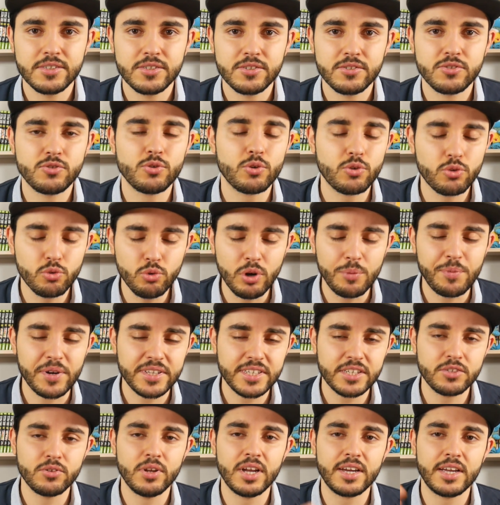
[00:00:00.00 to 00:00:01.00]
surtout à
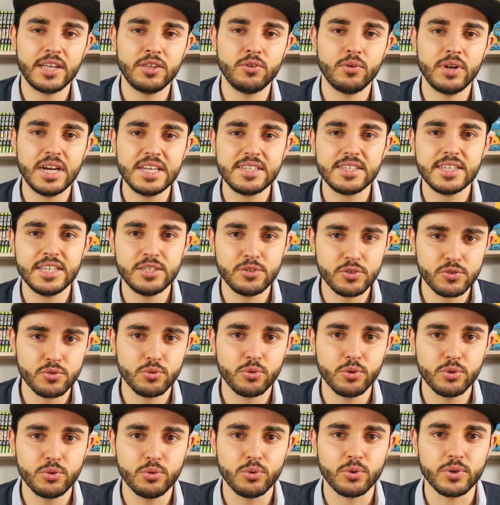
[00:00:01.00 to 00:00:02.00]
partir de l'Arcédolas et de son
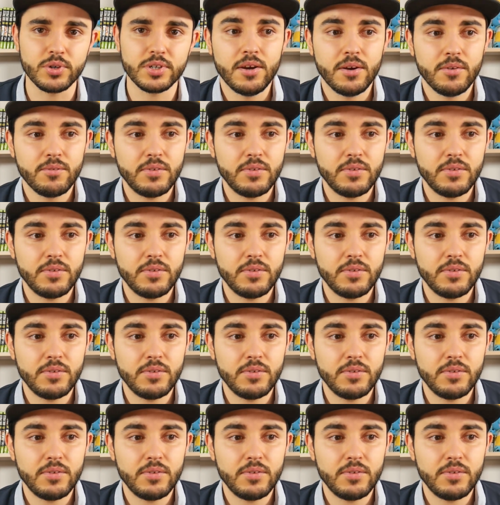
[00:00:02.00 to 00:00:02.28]
retour.